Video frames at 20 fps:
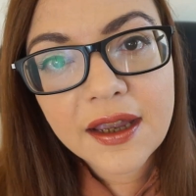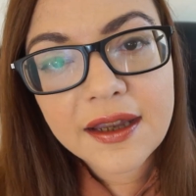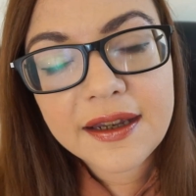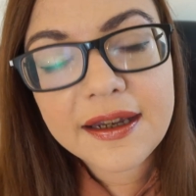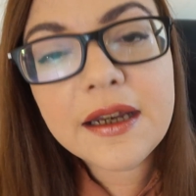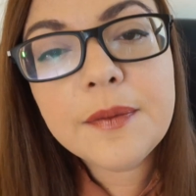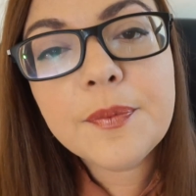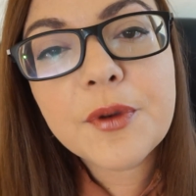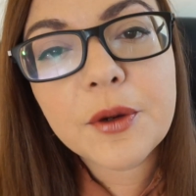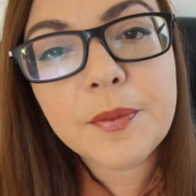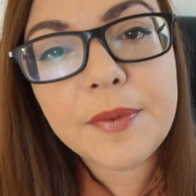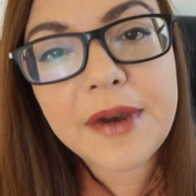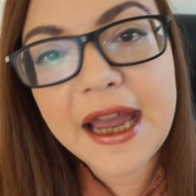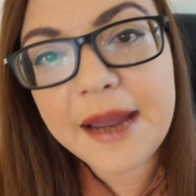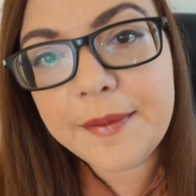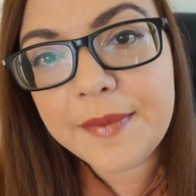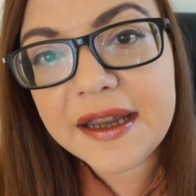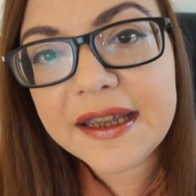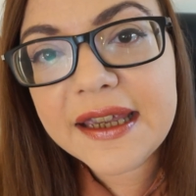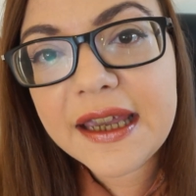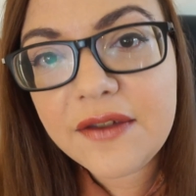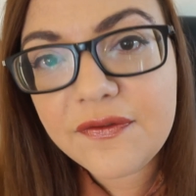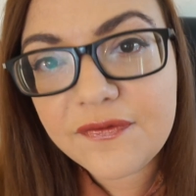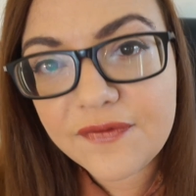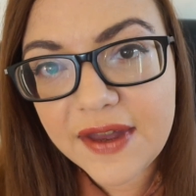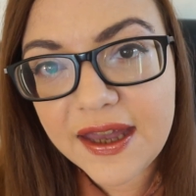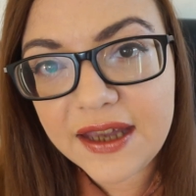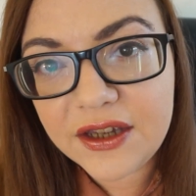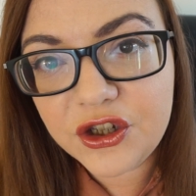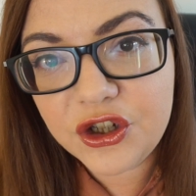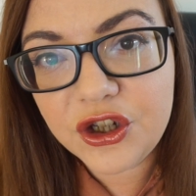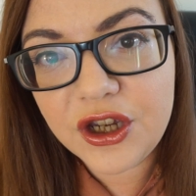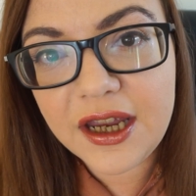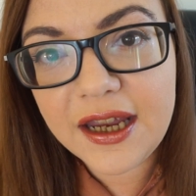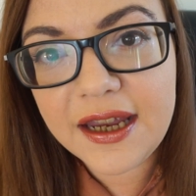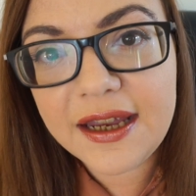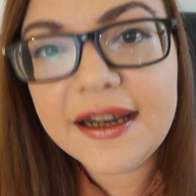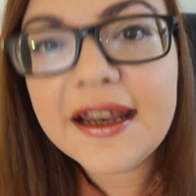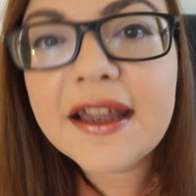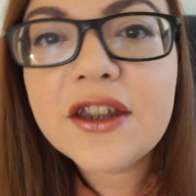Il problema è che
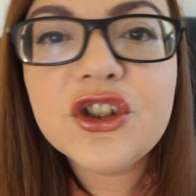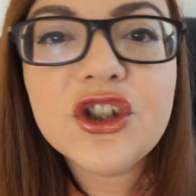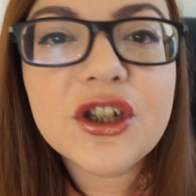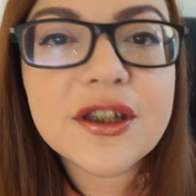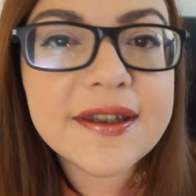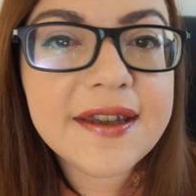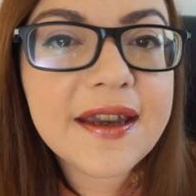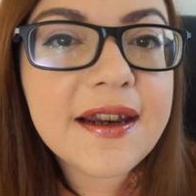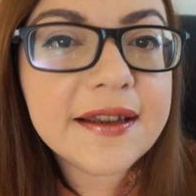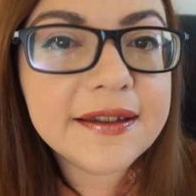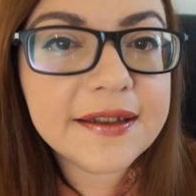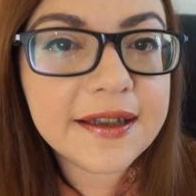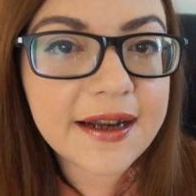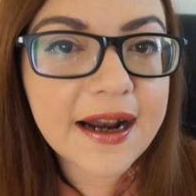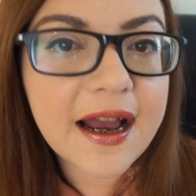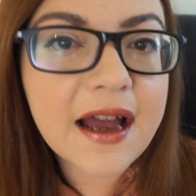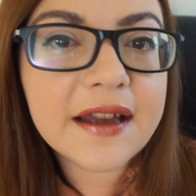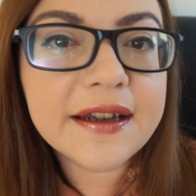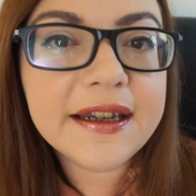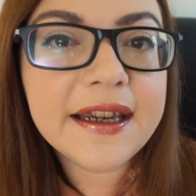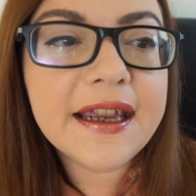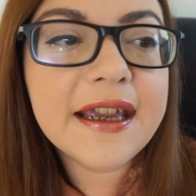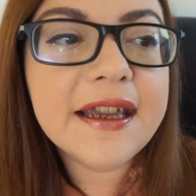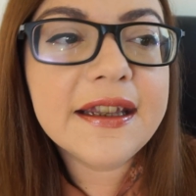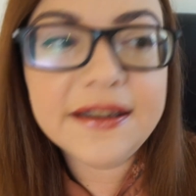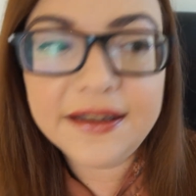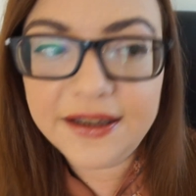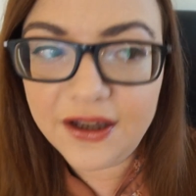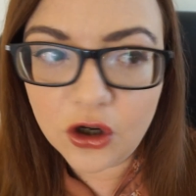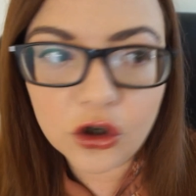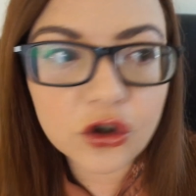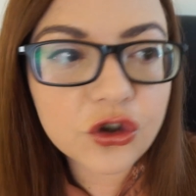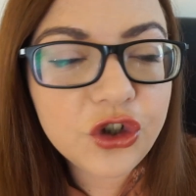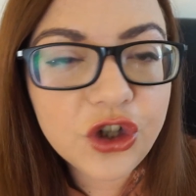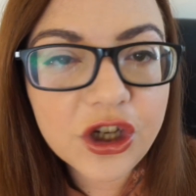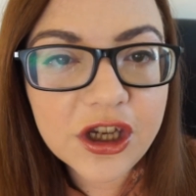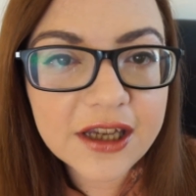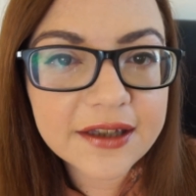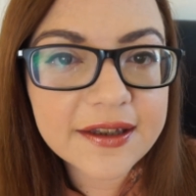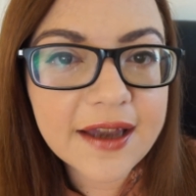invece le agenzie letterarie di
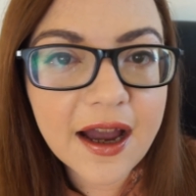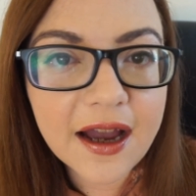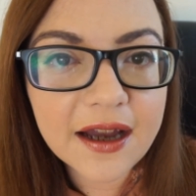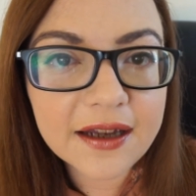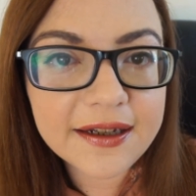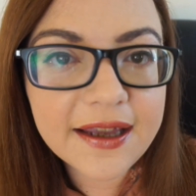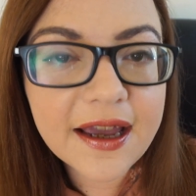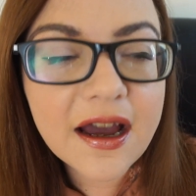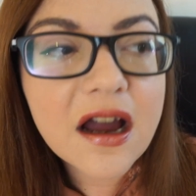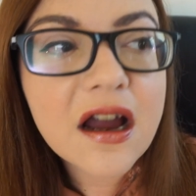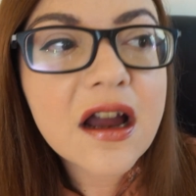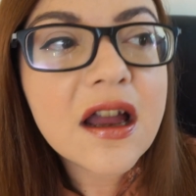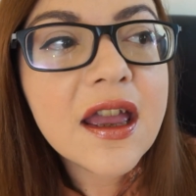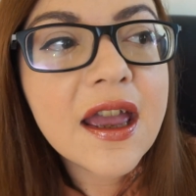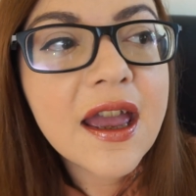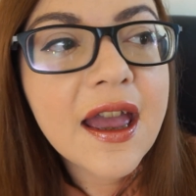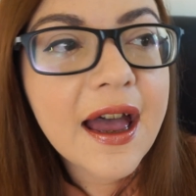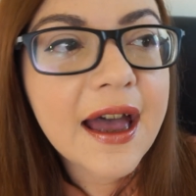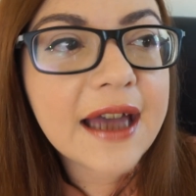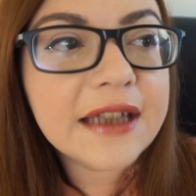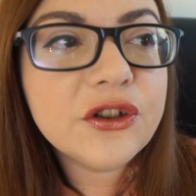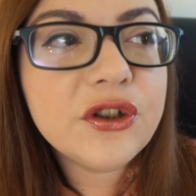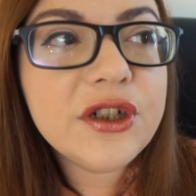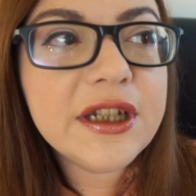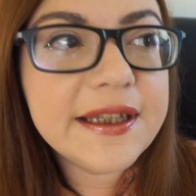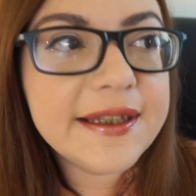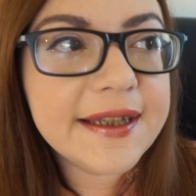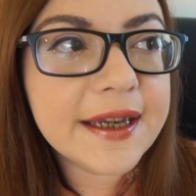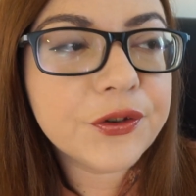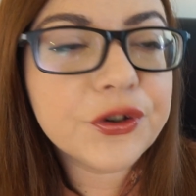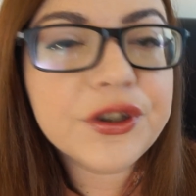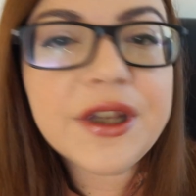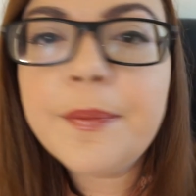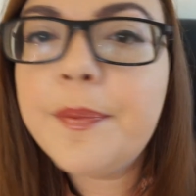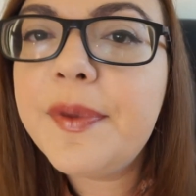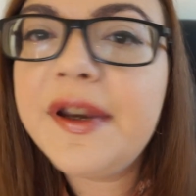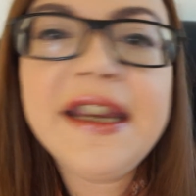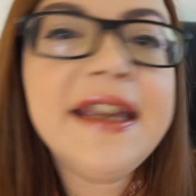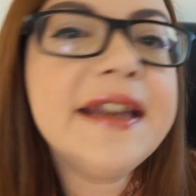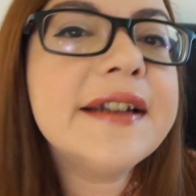oggi in Italia hanno iniziato ad
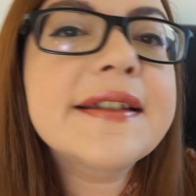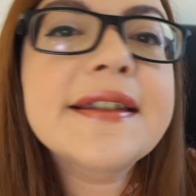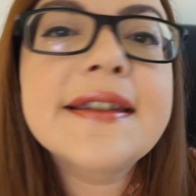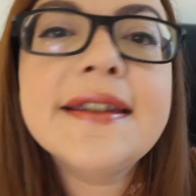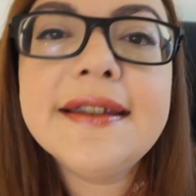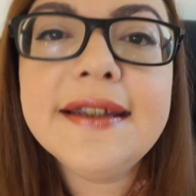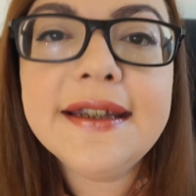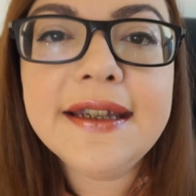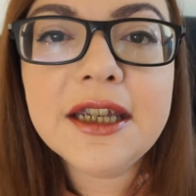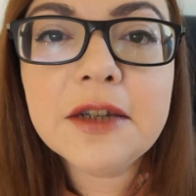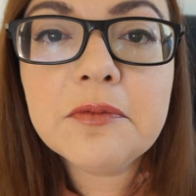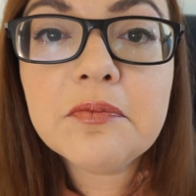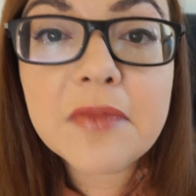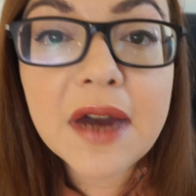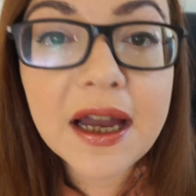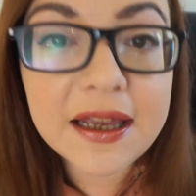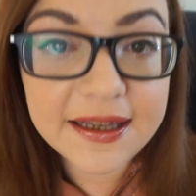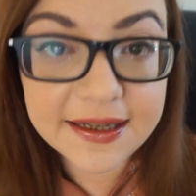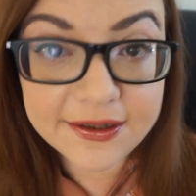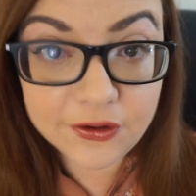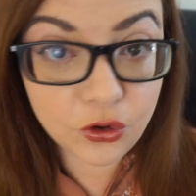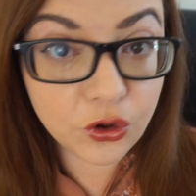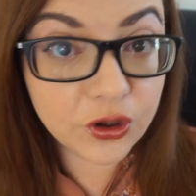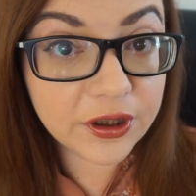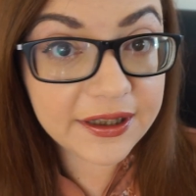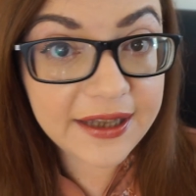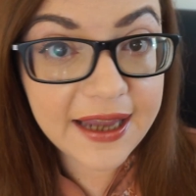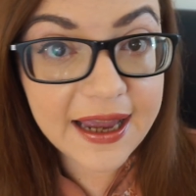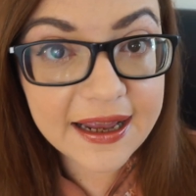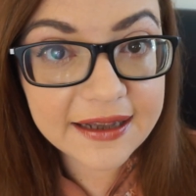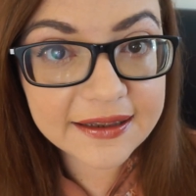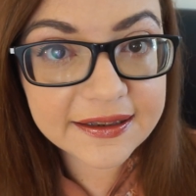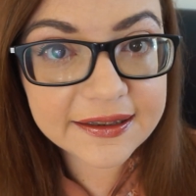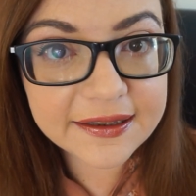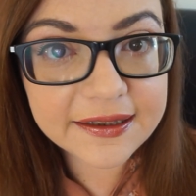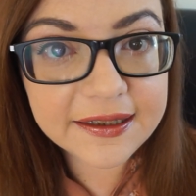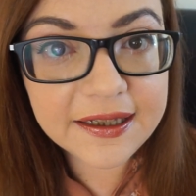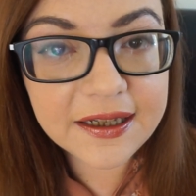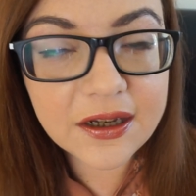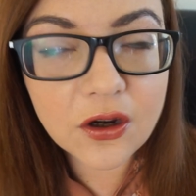aprirsi agli
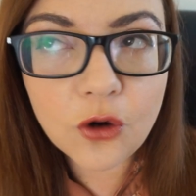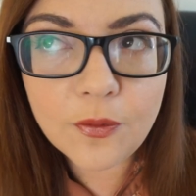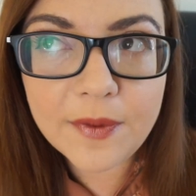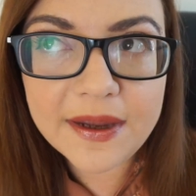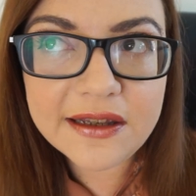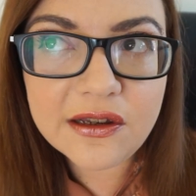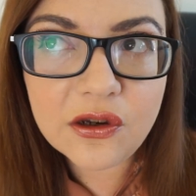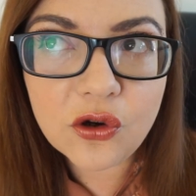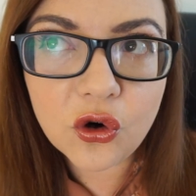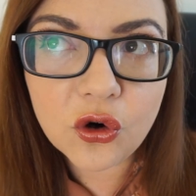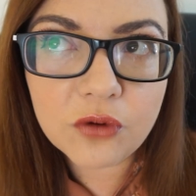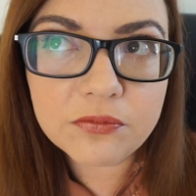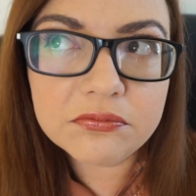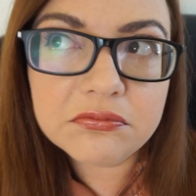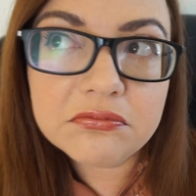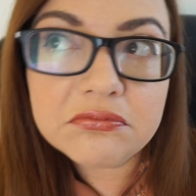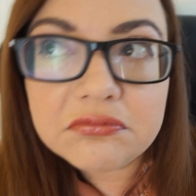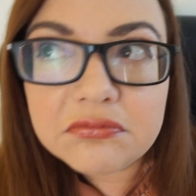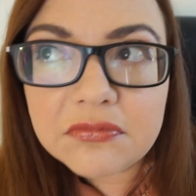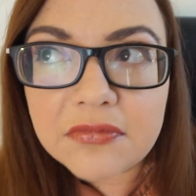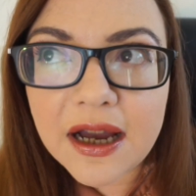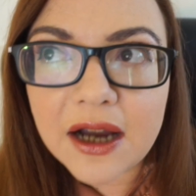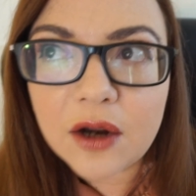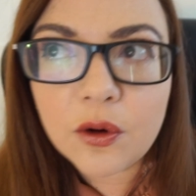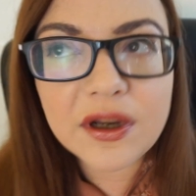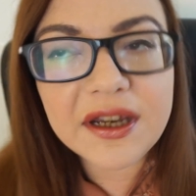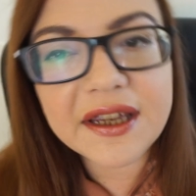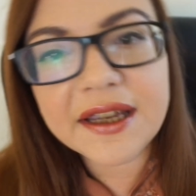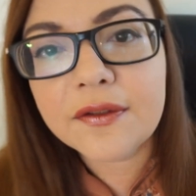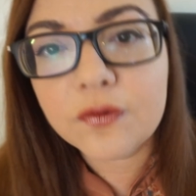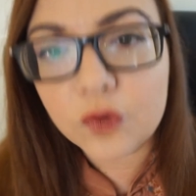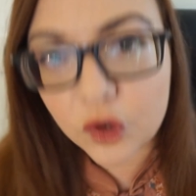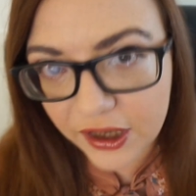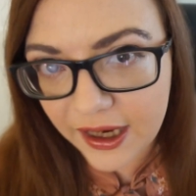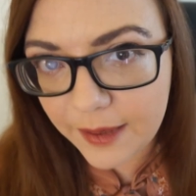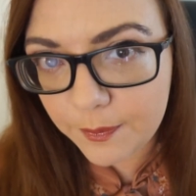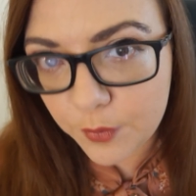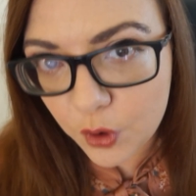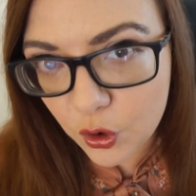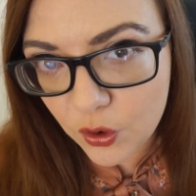esordienti, o meglio a quelli che
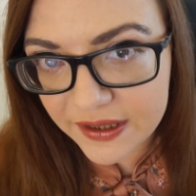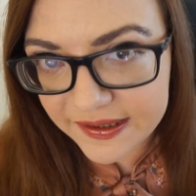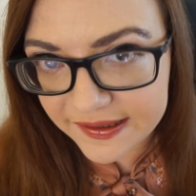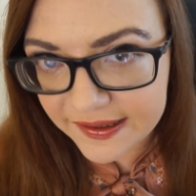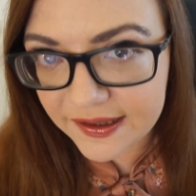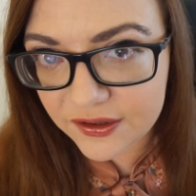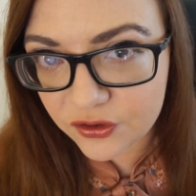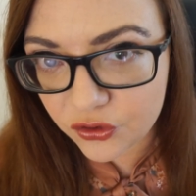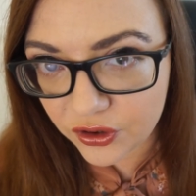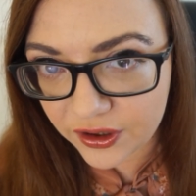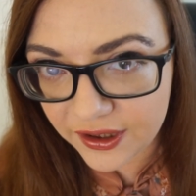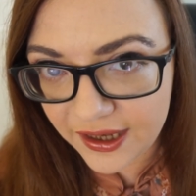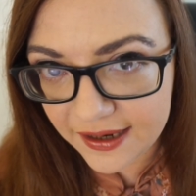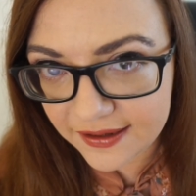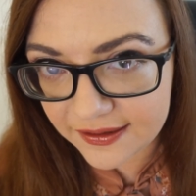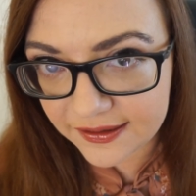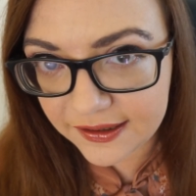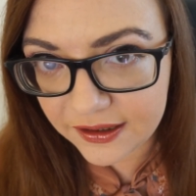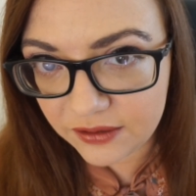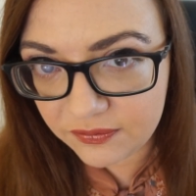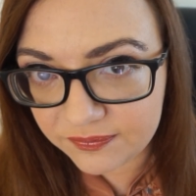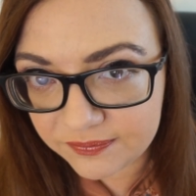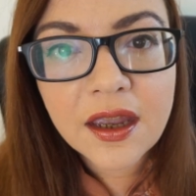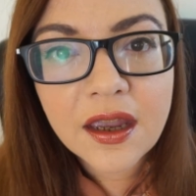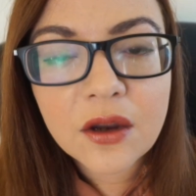vorrebbero essere esordienti.